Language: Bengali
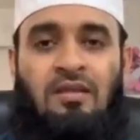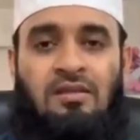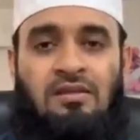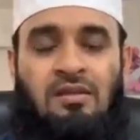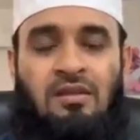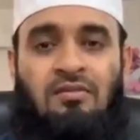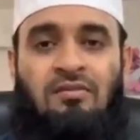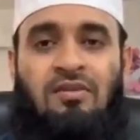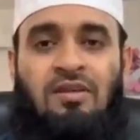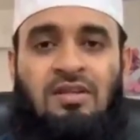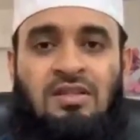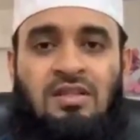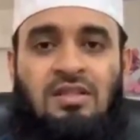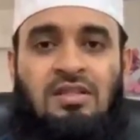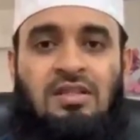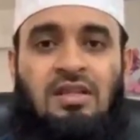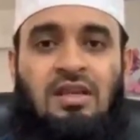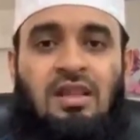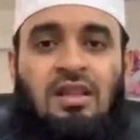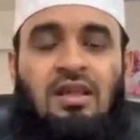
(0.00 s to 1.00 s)
হাদিস শরীফে
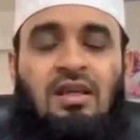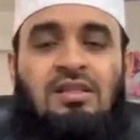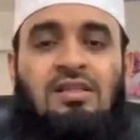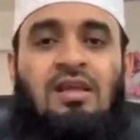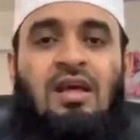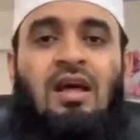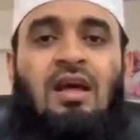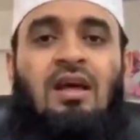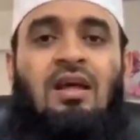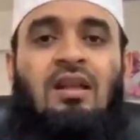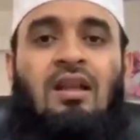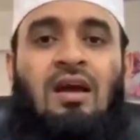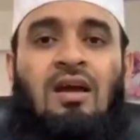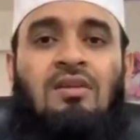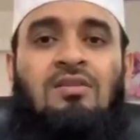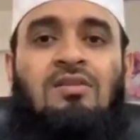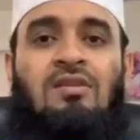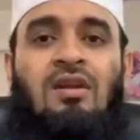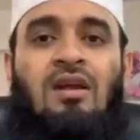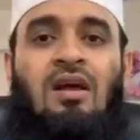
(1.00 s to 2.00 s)
এসেছে ইদা জা আল
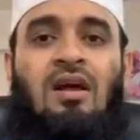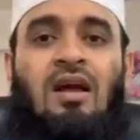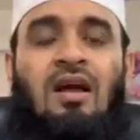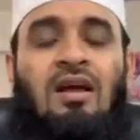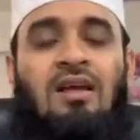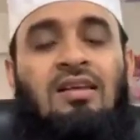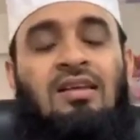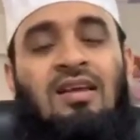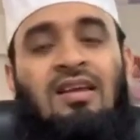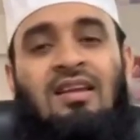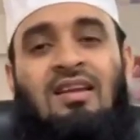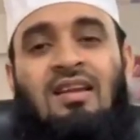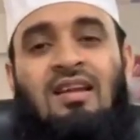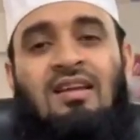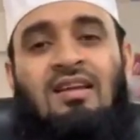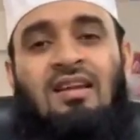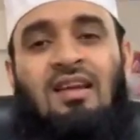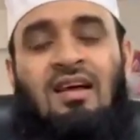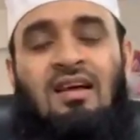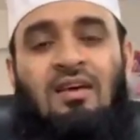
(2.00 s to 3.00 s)
আশরা আহিয়াল
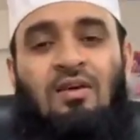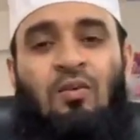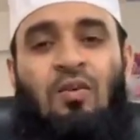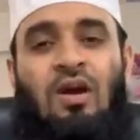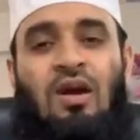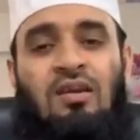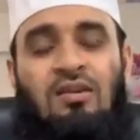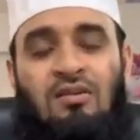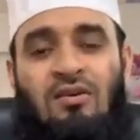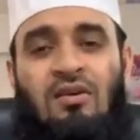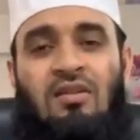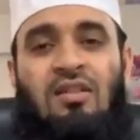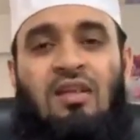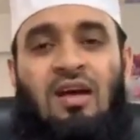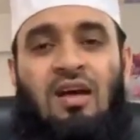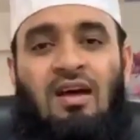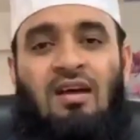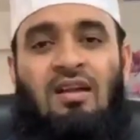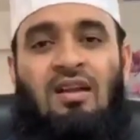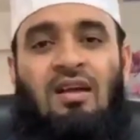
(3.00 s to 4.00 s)
লাইলা ও আই
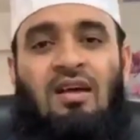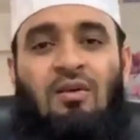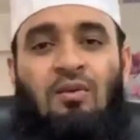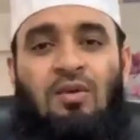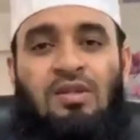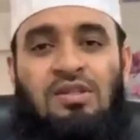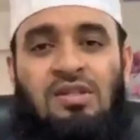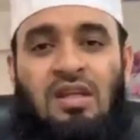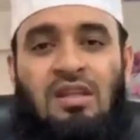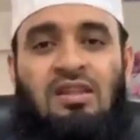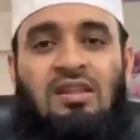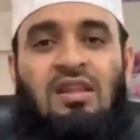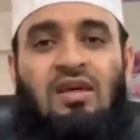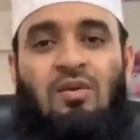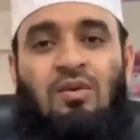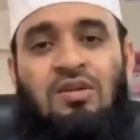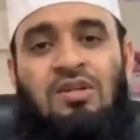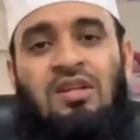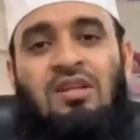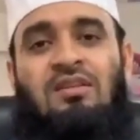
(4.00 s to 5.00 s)
কদা আহলা ও জাদ্দা
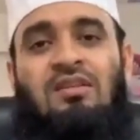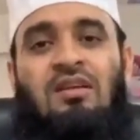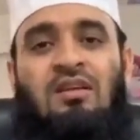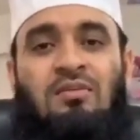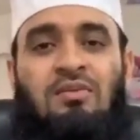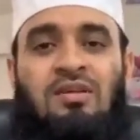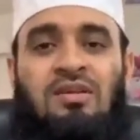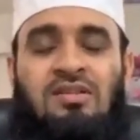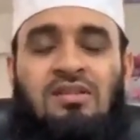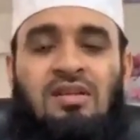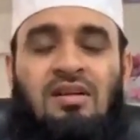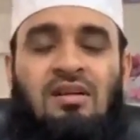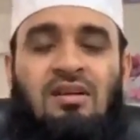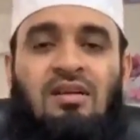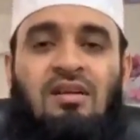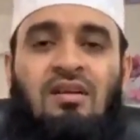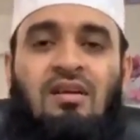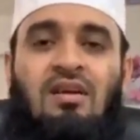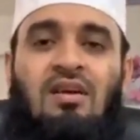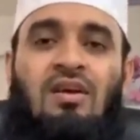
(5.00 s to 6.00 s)
ও সাদ্দাল মিসার
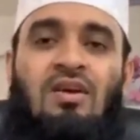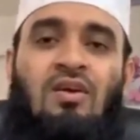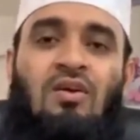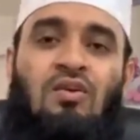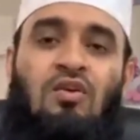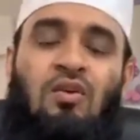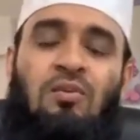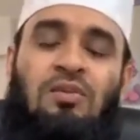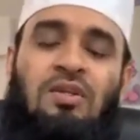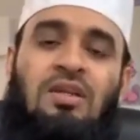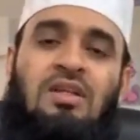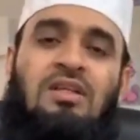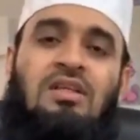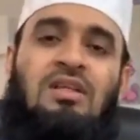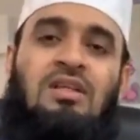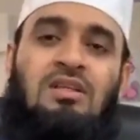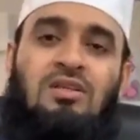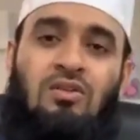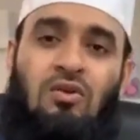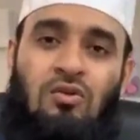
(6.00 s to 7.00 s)
রমজানের
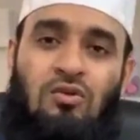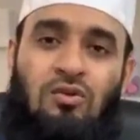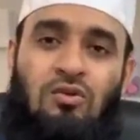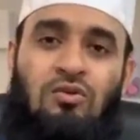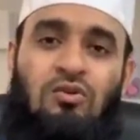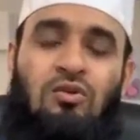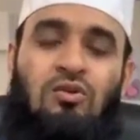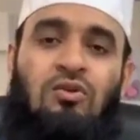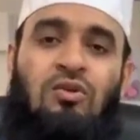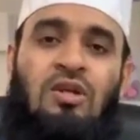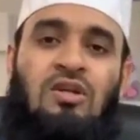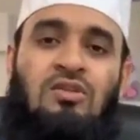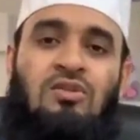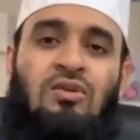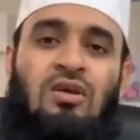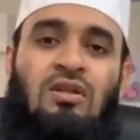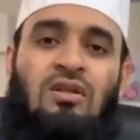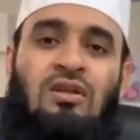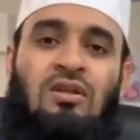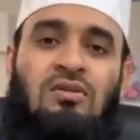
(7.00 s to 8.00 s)
শেষ দশক যখন
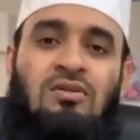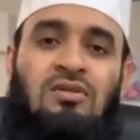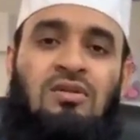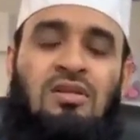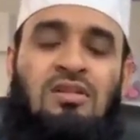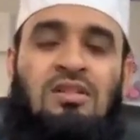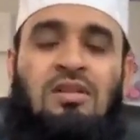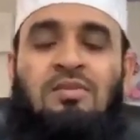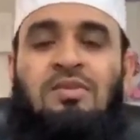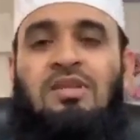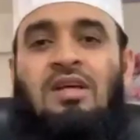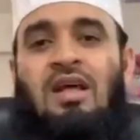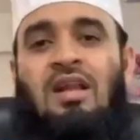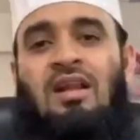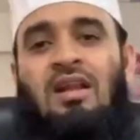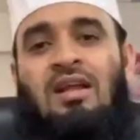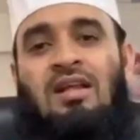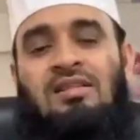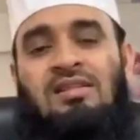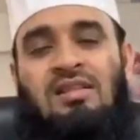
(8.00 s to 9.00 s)
আসতো আল্লাহ রাসুল ইসলাম
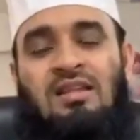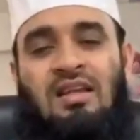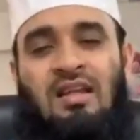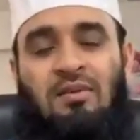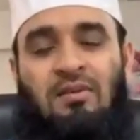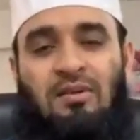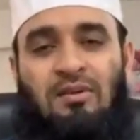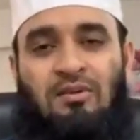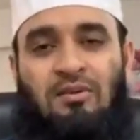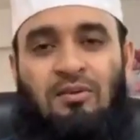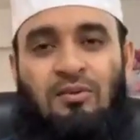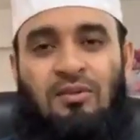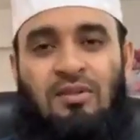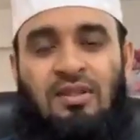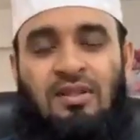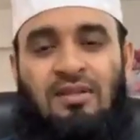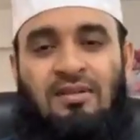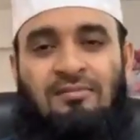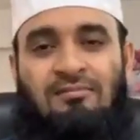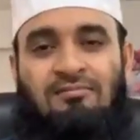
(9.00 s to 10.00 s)
সারা রাত জেগে আবাদত
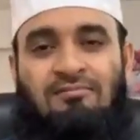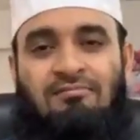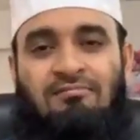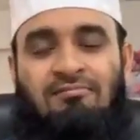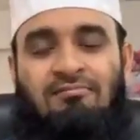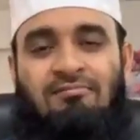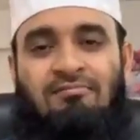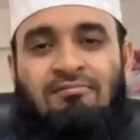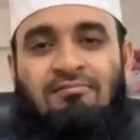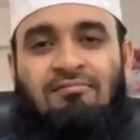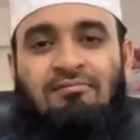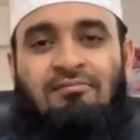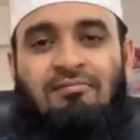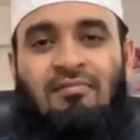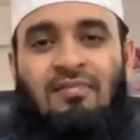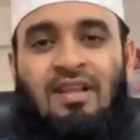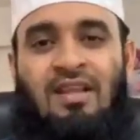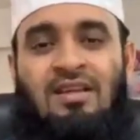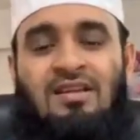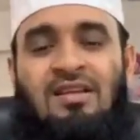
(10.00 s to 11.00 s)
করতেন
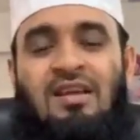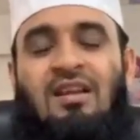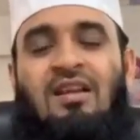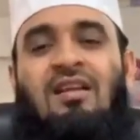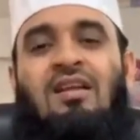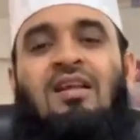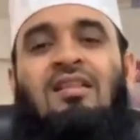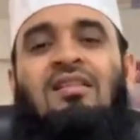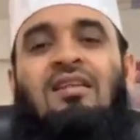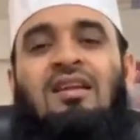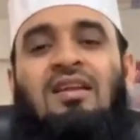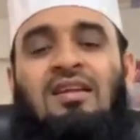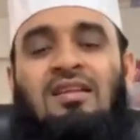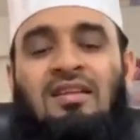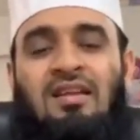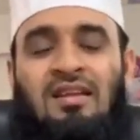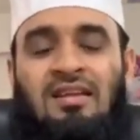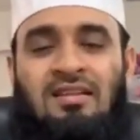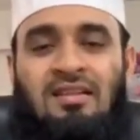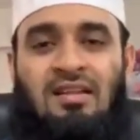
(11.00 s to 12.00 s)
সারা রাত দাঁড়িয়ে
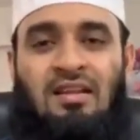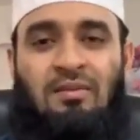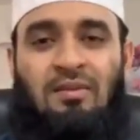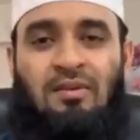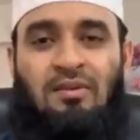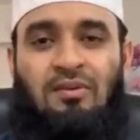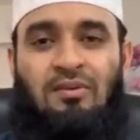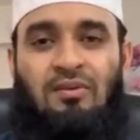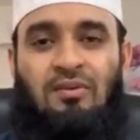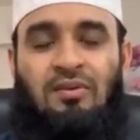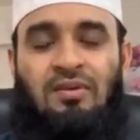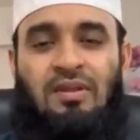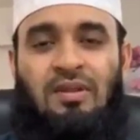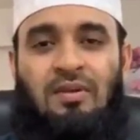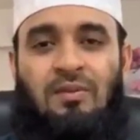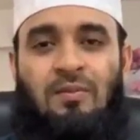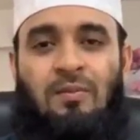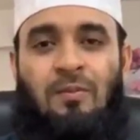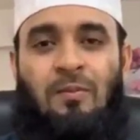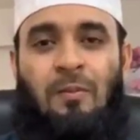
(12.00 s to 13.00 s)
দাঁড়িয়ে তিনি আবাদত
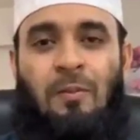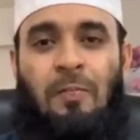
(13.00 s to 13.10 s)
করতেন